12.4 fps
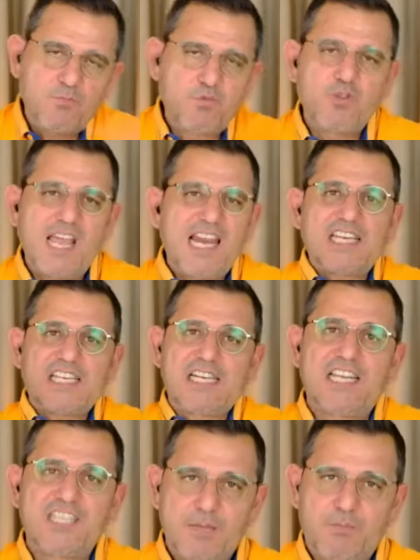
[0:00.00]
bunu
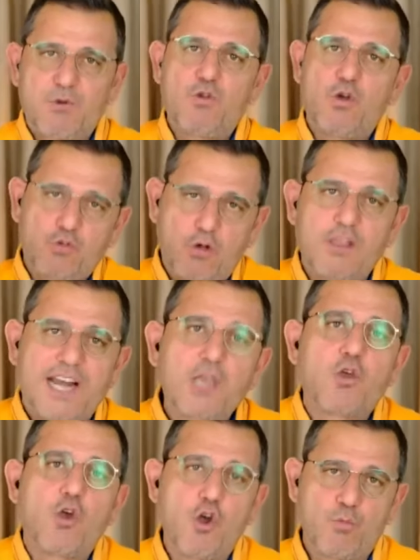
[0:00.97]
eleştirilecek bir nokta olarak
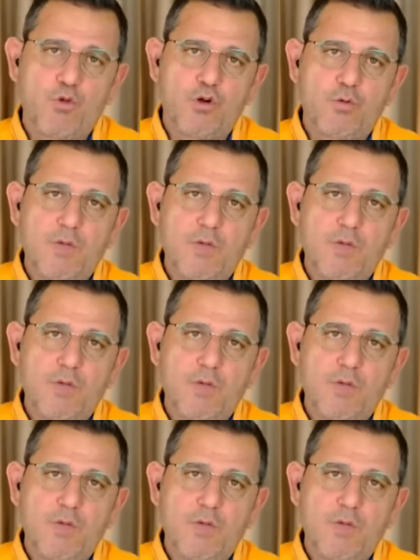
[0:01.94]
görmüyorum.